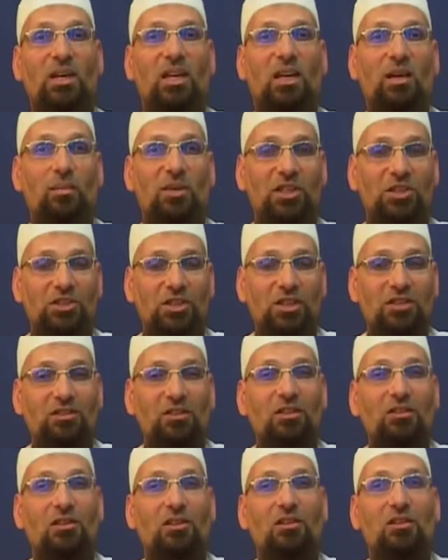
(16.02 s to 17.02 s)
بالله من
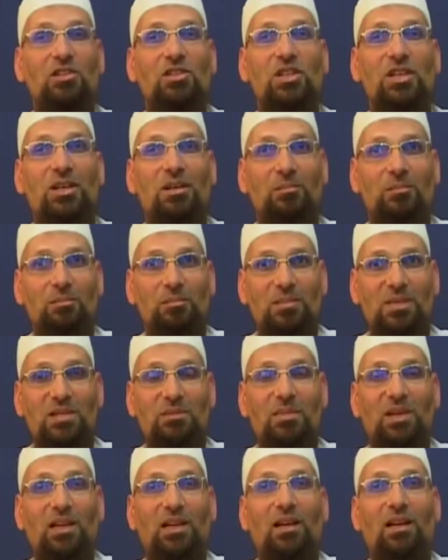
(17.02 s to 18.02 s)
الشيطان الرجيم
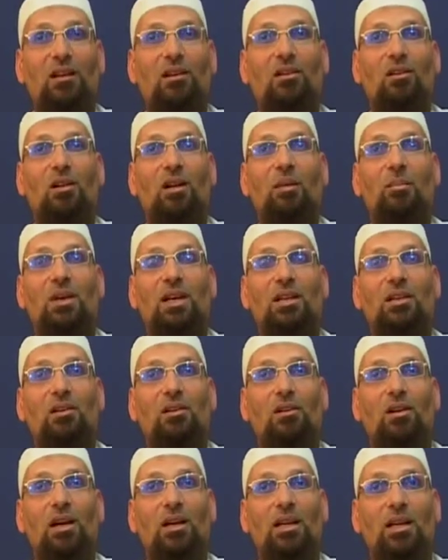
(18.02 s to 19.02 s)
بسم الله الرحمن
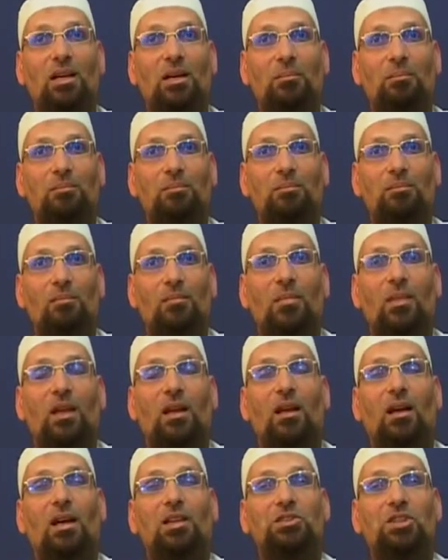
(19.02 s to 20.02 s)
الرحيم
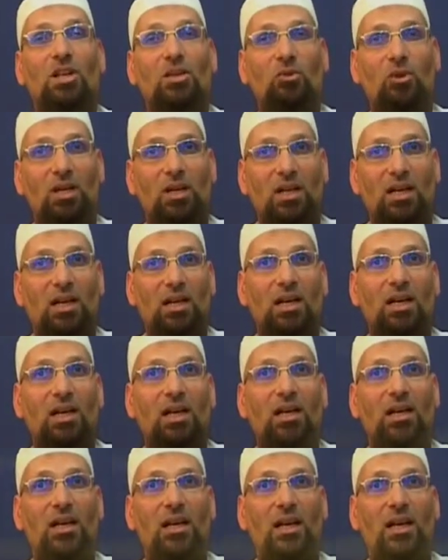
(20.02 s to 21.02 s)
أشهد أن
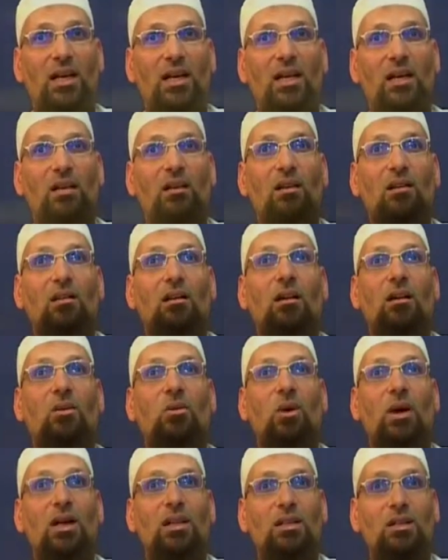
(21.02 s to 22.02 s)
لا إله إلا
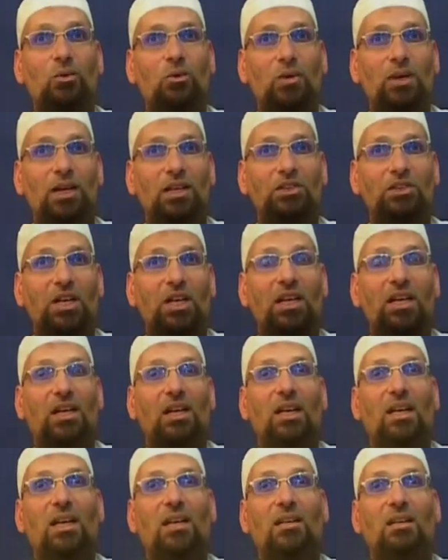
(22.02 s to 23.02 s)
الله وحده لا
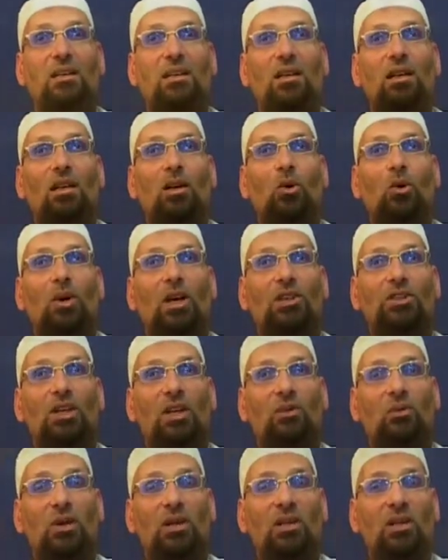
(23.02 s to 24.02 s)
شريك له
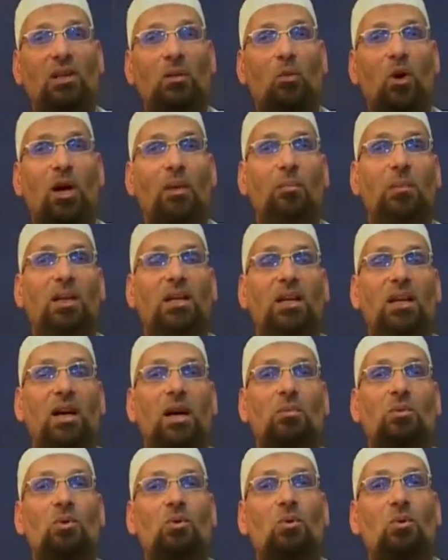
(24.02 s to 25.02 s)
وأشهد أن محمدا
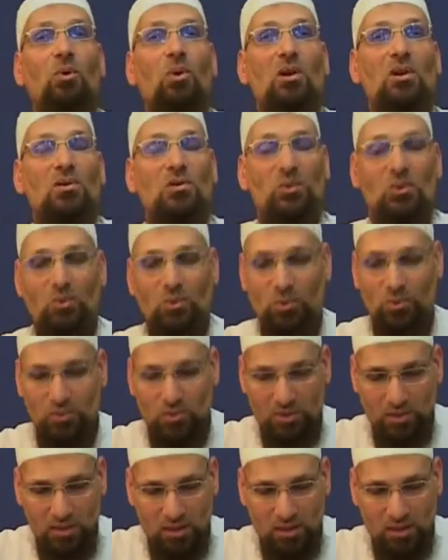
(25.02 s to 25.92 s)
عبده ورسوله